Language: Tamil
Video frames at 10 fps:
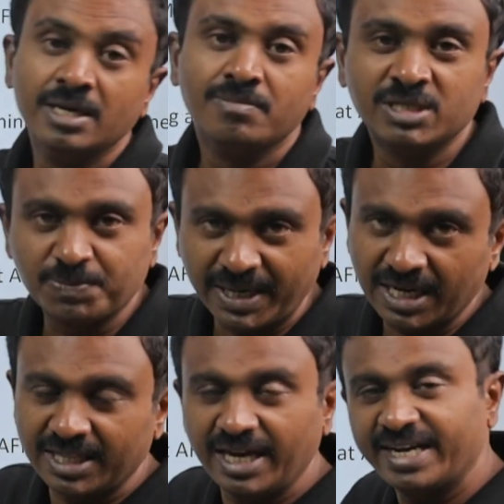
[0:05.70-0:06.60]
மிஸ்
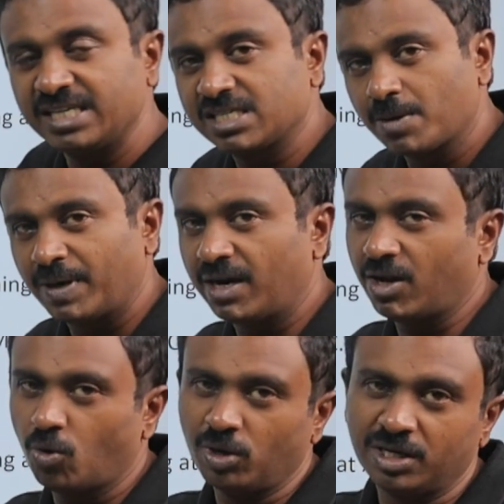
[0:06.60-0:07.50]
பண்ணிடாதீங்க ரெஜிஸ்டர் பண்ணலன்னா
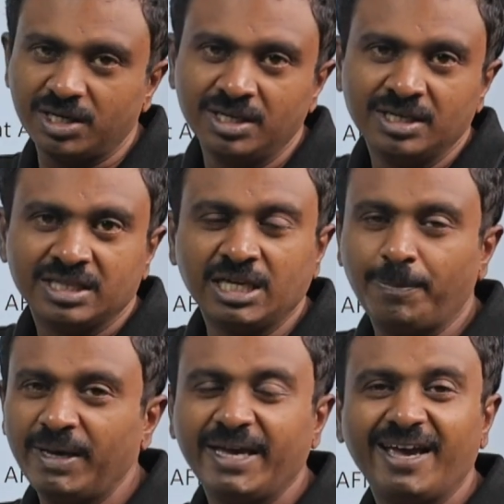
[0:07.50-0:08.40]
உங்களுக்கு
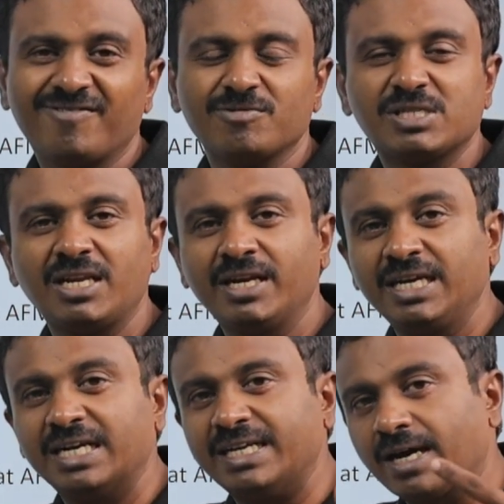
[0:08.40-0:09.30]
திருப்பி ஏஎஃப்எம்சியில்
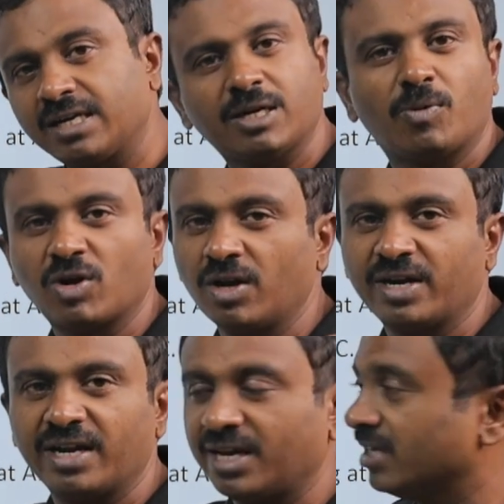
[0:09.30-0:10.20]
நீங்கள் டேரெக்டாக போனாலும்
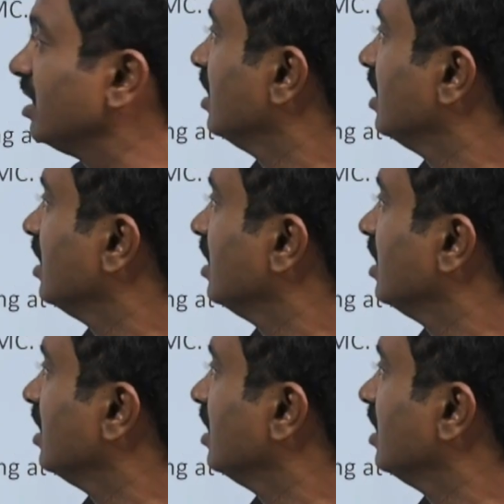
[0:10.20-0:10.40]
கிடைக்காது